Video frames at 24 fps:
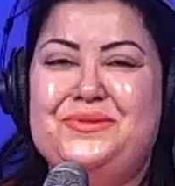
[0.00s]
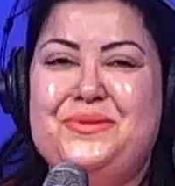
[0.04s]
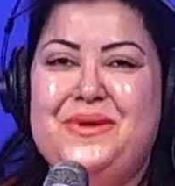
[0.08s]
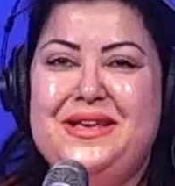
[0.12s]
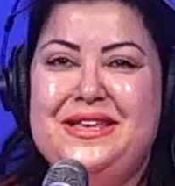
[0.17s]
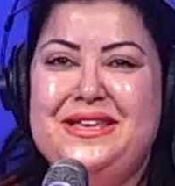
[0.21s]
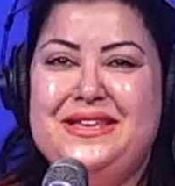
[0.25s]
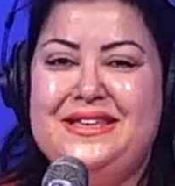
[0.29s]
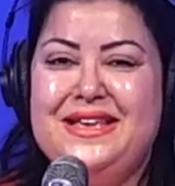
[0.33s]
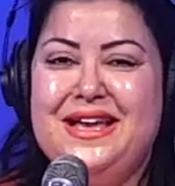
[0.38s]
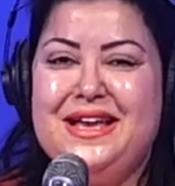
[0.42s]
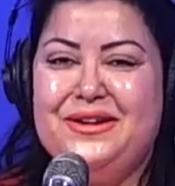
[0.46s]

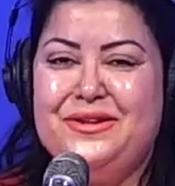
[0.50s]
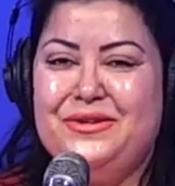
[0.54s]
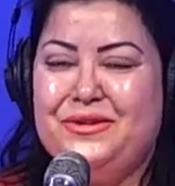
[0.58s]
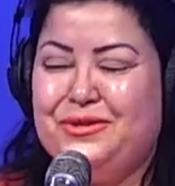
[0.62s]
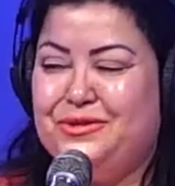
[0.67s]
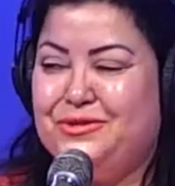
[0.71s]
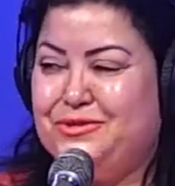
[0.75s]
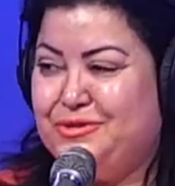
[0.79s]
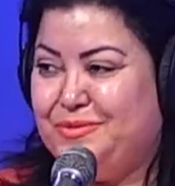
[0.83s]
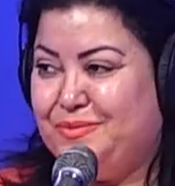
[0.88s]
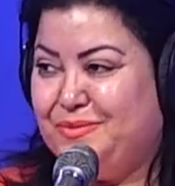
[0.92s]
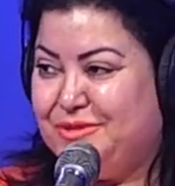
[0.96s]
شويه
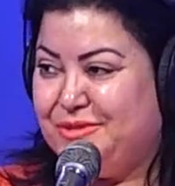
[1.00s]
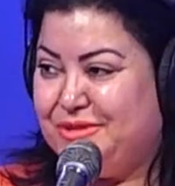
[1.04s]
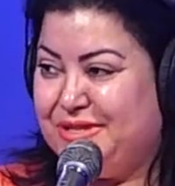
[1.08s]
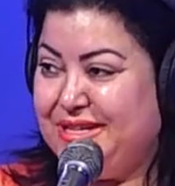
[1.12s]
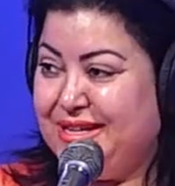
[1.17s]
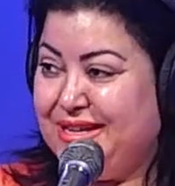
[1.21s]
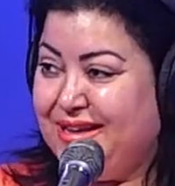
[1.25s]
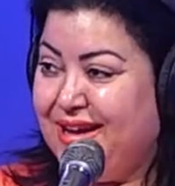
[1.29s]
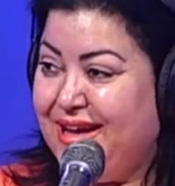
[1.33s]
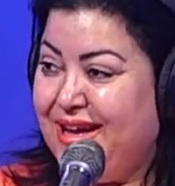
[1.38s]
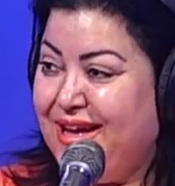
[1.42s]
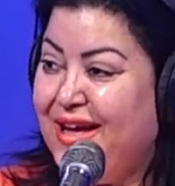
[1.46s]
نخرجوا
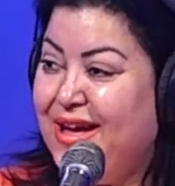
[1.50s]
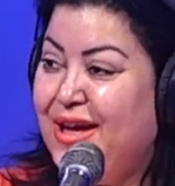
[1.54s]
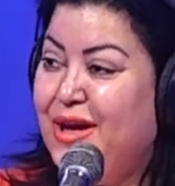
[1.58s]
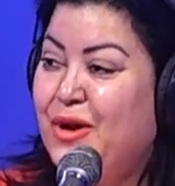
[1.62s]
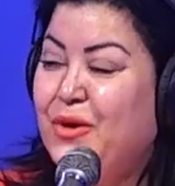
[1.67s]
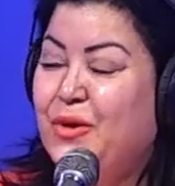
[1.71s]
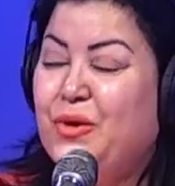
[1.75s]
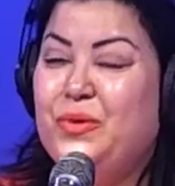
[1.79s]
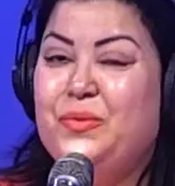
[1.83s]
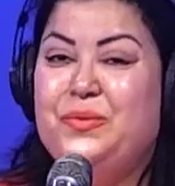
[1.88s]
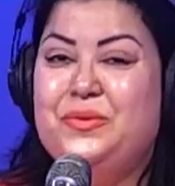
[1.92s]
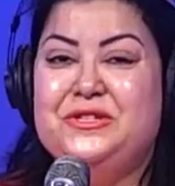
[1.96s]
موزيكا
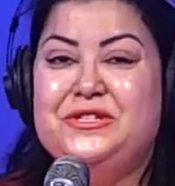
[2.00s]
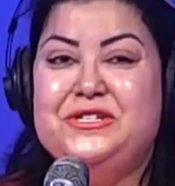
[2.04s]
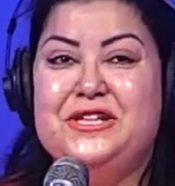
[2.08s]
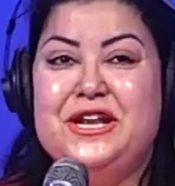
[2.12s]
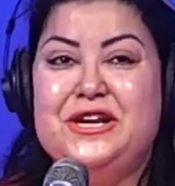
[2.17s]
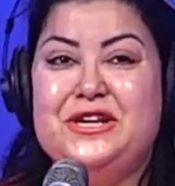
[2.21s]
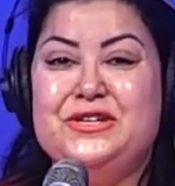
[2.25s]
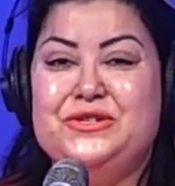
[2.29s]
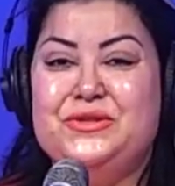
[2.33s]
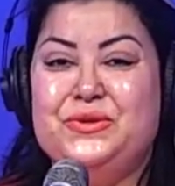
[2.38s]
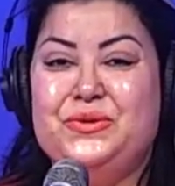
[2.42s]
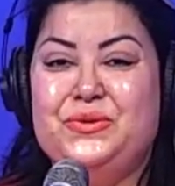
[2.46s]
وباش
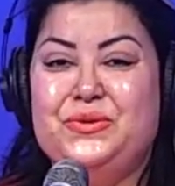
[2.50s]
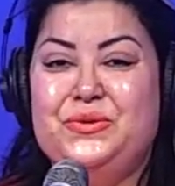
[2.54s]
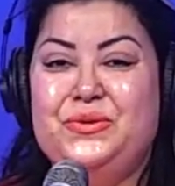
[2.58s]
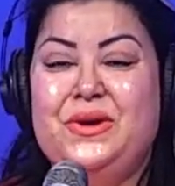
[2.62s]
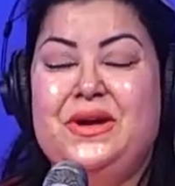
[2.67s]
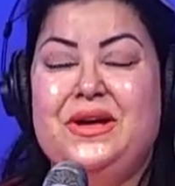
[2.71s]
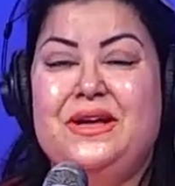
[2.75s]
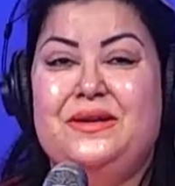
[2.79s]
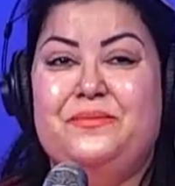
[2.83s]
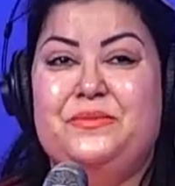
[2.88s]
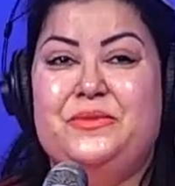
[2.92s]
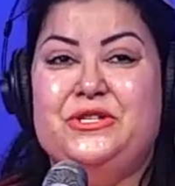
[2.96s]
نرجعوا
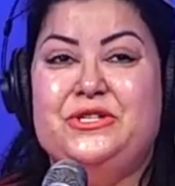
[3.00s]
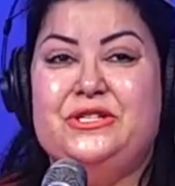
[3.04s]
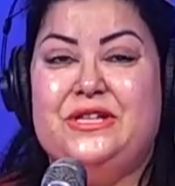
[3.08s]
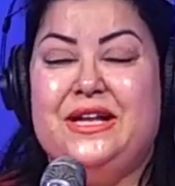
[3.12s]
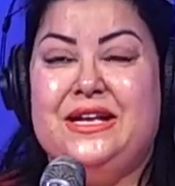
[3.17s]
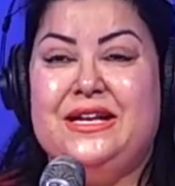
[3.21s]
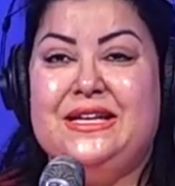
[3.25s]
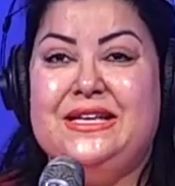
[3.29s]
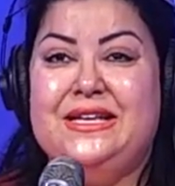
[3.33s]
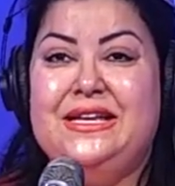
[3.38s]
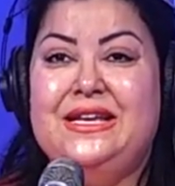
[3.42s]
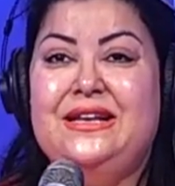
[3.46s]
باش
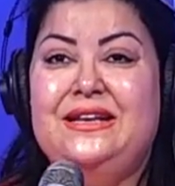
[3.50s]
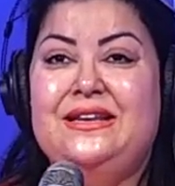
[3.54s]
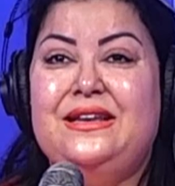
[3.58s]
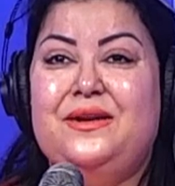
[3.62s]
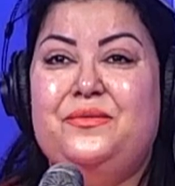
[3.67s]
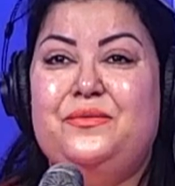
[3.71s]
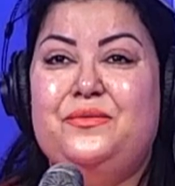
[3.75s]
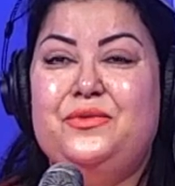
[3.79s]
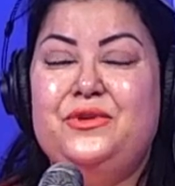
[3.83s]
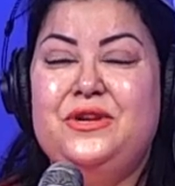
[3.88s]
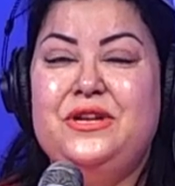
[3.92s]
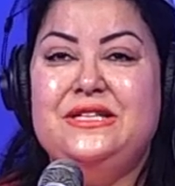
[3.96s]
تحكي
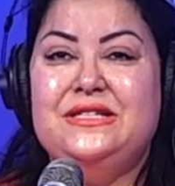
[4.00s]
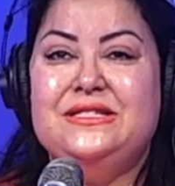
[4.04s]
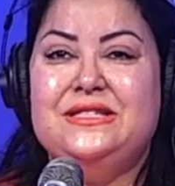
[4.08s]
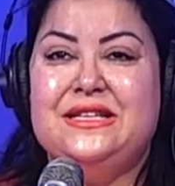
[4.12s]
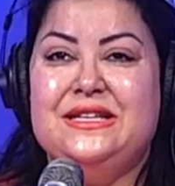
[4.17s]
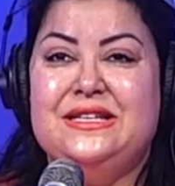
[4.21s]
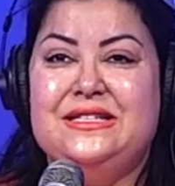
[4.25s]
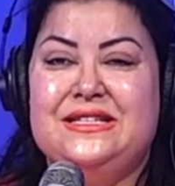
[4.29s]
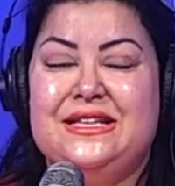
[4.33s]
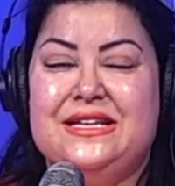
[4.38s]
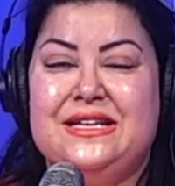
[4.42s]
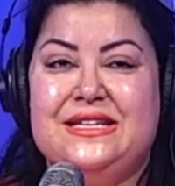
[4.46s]
لنا منى
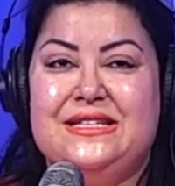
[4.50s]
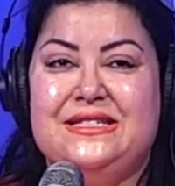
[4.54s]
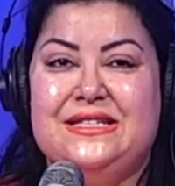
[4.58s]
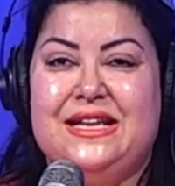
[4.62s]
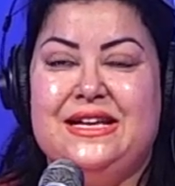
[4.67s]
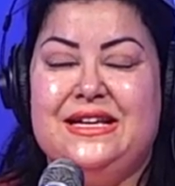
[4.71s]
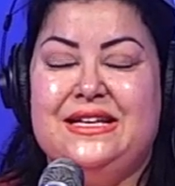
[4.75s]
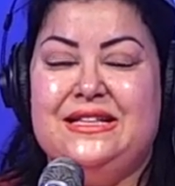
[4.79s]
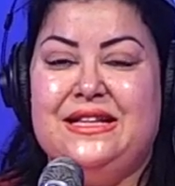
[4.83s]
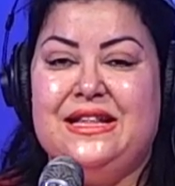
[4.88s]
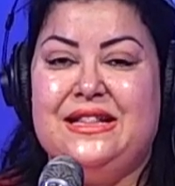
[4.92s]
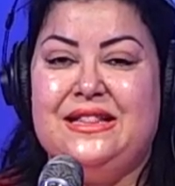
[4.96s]
السعيدي
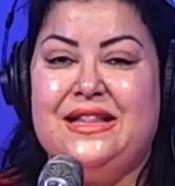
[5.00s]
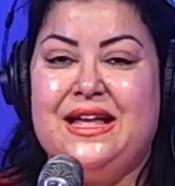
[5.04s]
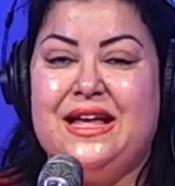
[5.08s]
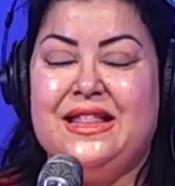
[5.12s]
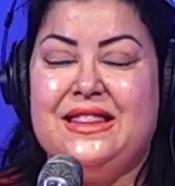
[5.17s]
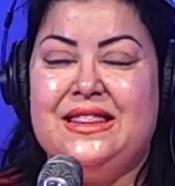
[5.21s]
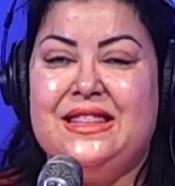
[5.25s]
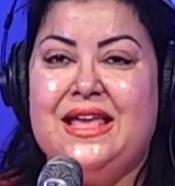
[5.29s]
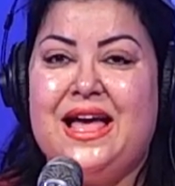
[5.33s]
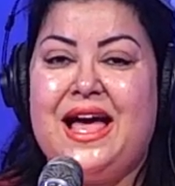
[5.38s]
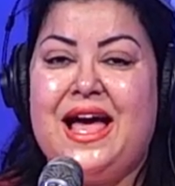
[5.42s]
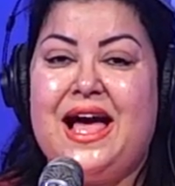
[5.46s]
اخصائيه
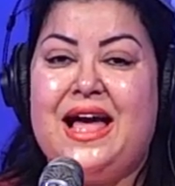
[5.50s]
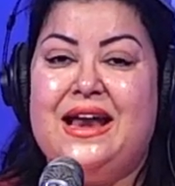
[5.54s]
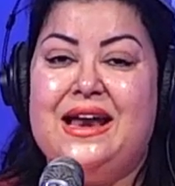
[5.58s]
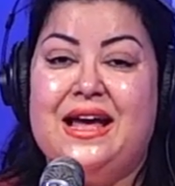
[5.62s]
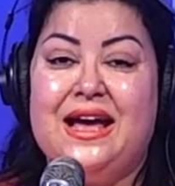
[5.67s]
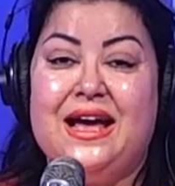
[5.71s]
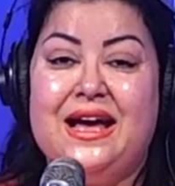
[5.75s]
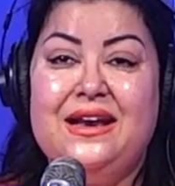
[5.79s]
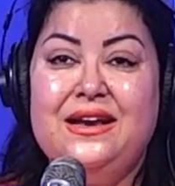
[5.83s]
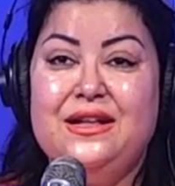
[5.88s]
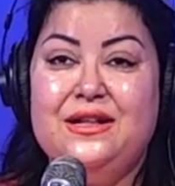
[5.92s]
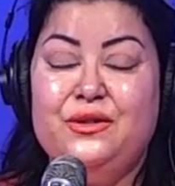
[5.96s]
التغذيه على
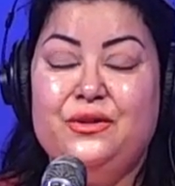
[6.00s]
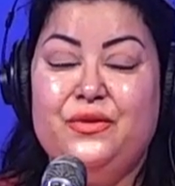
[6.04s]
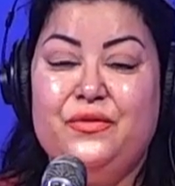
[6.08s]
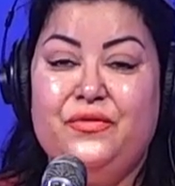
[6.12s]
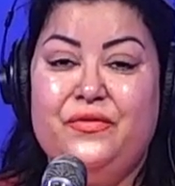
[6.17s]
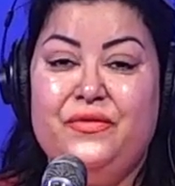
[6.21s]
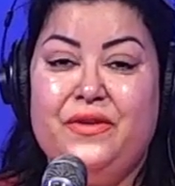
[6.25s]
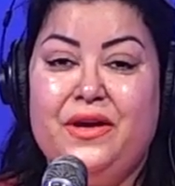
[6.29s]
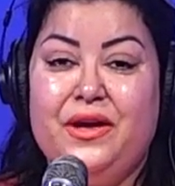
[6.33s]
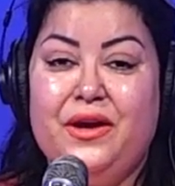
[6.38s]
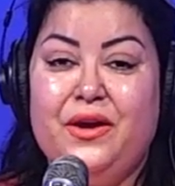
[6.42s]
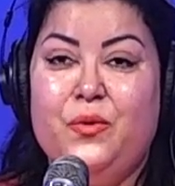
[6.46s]
خل
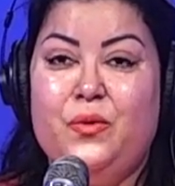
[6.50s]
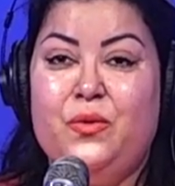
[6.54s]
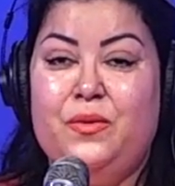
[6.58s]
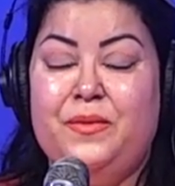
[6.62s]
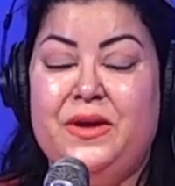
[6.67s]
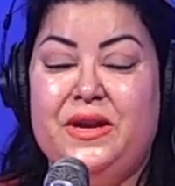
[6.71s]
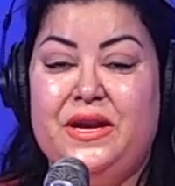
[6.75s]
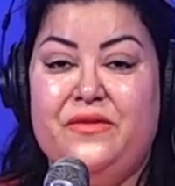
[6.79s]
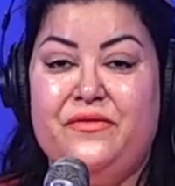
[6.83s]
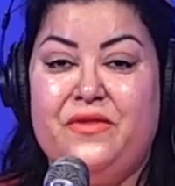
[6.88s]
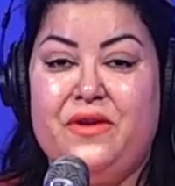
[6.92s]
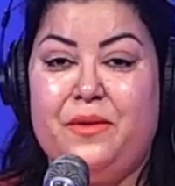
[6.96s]
التفاح
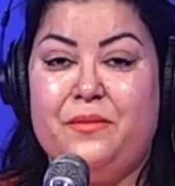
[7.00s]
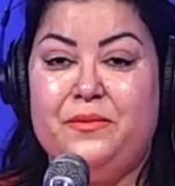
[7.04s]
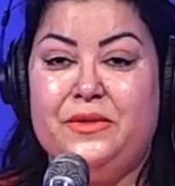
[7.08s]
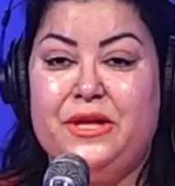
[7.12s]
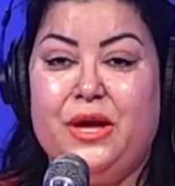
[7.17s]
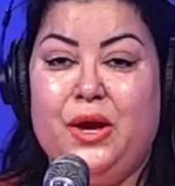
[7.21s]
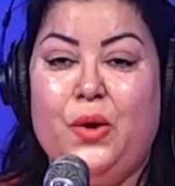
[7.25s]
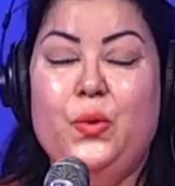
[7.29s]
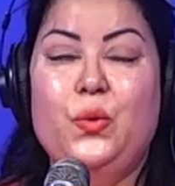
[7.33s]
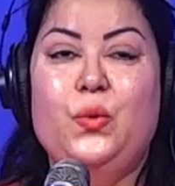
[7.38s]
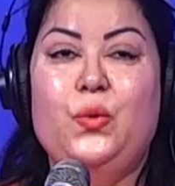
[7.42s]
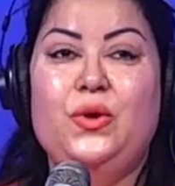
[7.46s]
والمنافع
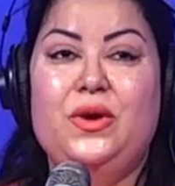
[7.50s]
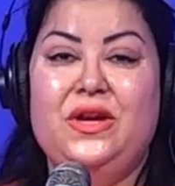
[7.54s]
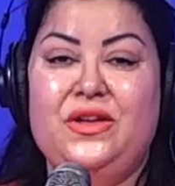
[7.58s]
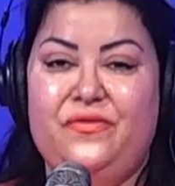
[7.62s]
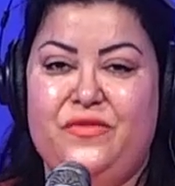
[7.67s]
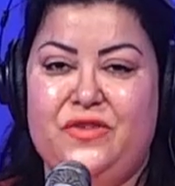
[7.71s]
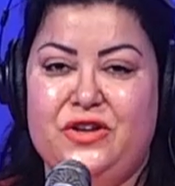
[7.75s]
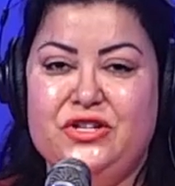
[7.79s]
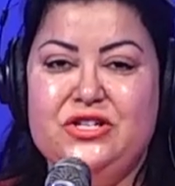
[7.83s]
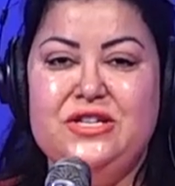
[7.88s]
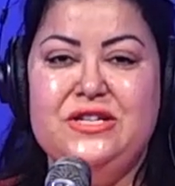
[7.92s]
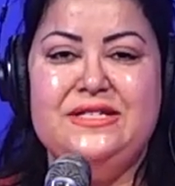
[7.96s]
نتاعو
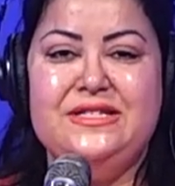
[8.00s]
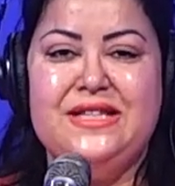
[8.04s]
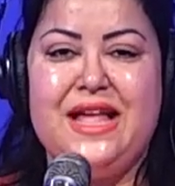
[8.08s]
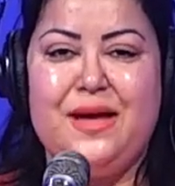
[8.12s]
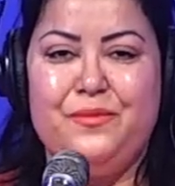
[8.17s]
وكيفاش